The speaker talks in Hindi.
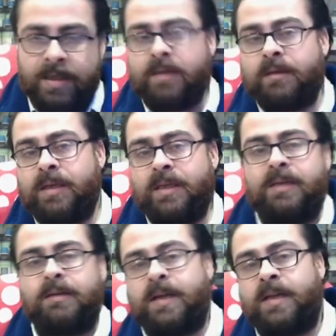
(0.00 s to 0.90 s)
एक से
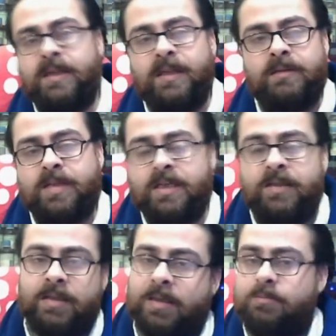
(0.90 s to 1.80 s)
लेकर सात दिन छः
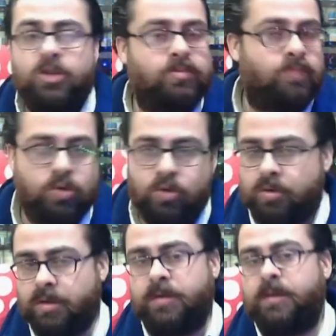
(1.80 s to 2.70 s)
दिन के बीच में जो
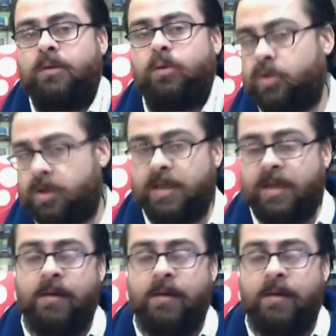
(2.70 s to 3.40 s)
डिजीज़ होती है